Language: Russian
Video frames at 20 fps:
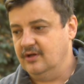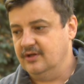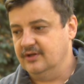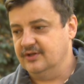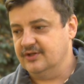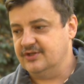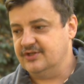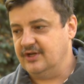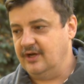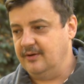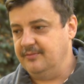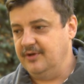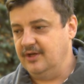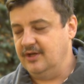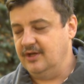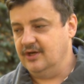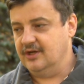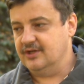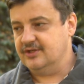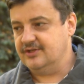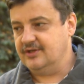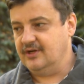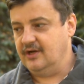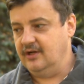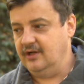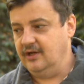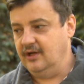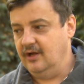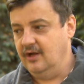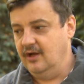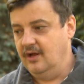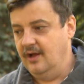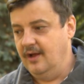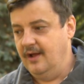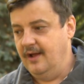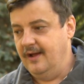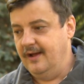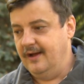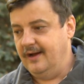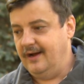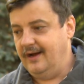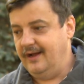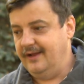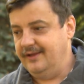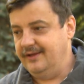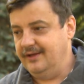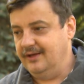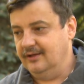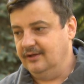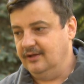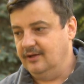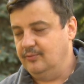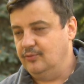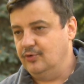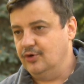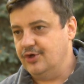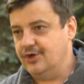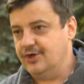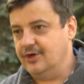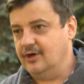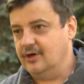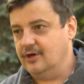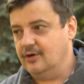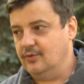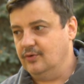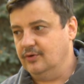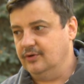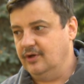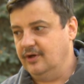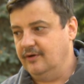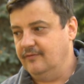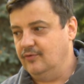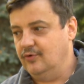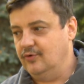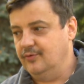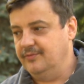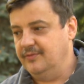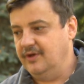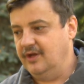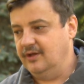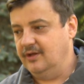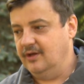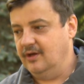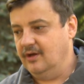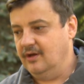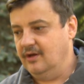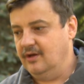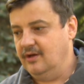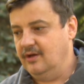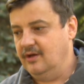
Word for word: на сами и Асали, а не на мощь Арона, его умение